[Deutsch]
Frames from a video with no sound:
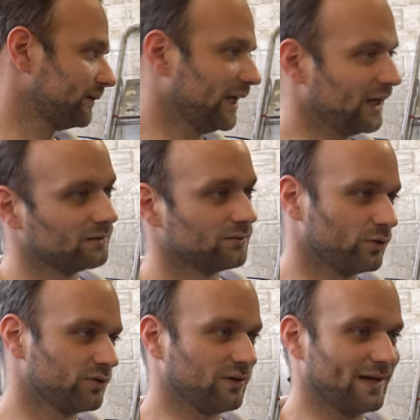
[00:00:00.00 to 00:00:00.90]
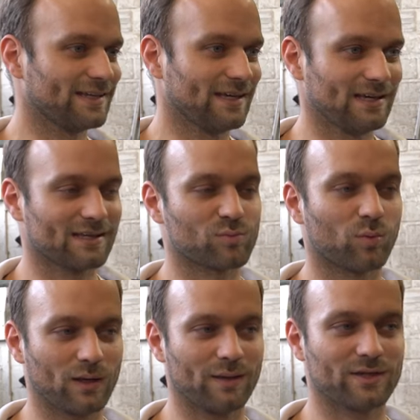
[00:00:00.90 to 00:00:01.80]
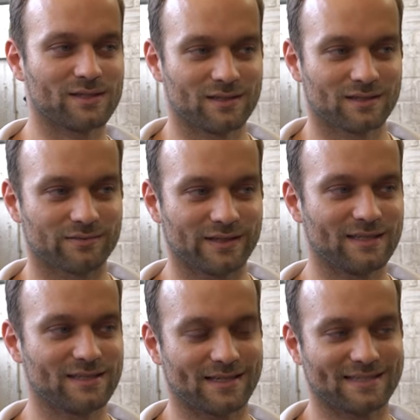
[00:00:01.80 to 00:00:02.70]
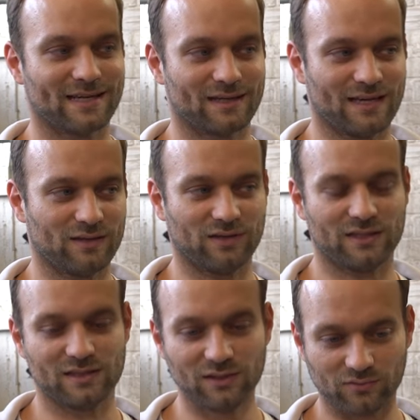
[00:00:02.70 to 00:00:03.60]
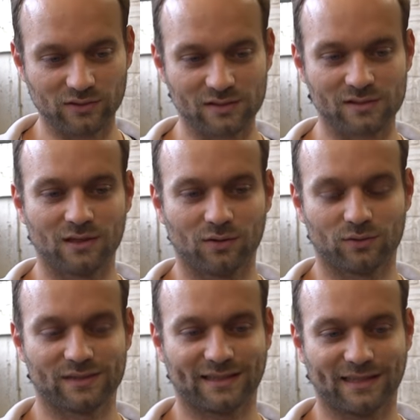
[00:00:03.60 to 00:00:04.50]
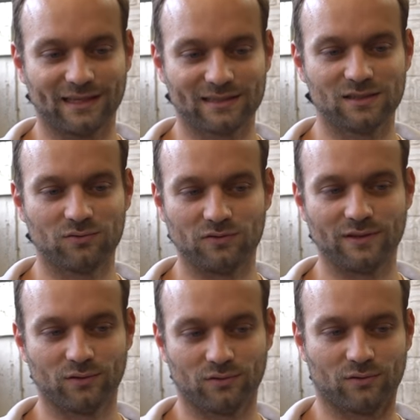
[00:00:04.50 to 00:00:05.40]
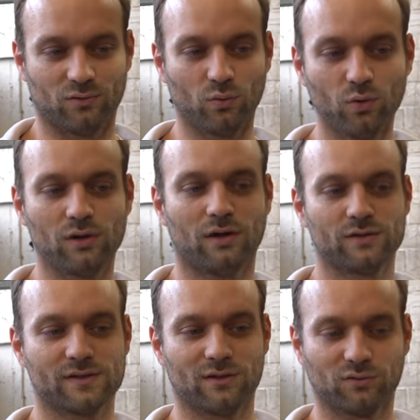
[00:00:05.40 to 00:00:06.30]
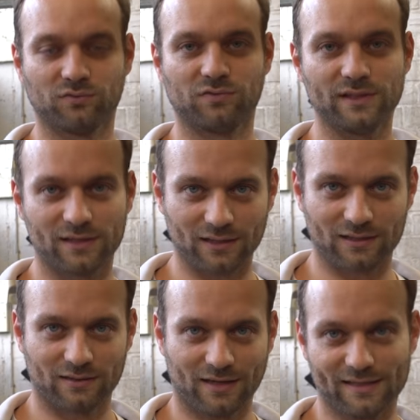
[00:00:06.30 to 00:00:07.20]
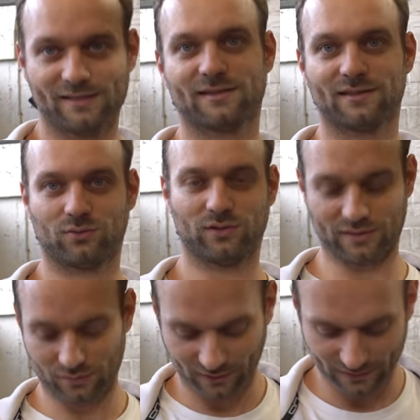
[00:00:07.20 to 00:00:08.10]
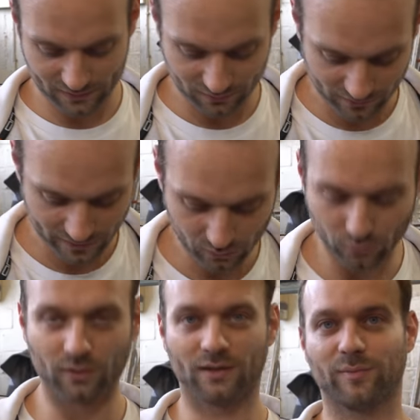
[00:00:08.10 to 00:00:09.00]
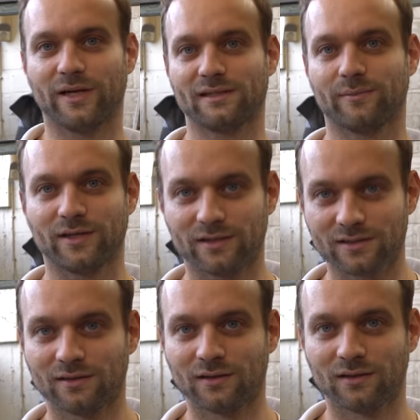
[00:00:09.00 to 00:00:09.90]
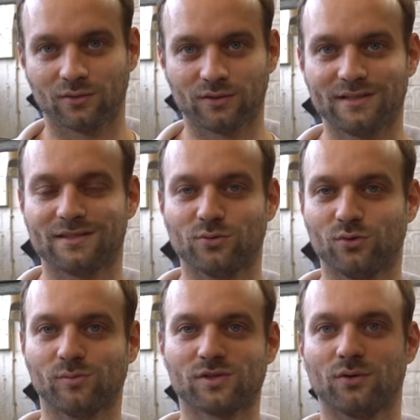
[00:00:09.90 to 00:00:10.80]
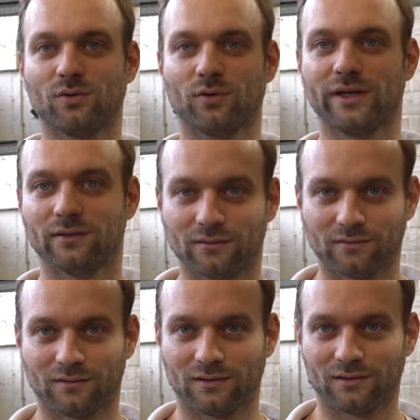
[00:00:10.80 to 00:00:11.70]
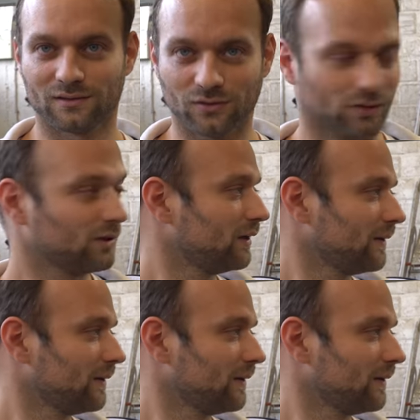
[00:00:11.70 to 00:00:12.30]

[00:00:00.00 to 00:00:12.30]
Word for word: Nee, würde vielleicht gehen. Das Problem ist, wenn dieser Tank effektiv ist und relativ viel Öl aus der Luft filtert, heißt das natürlich, dass auch relativ viel Öl in den Behälter am Ende ist. Und dieses Öl muss ja irgendwo hin. Mhm. So.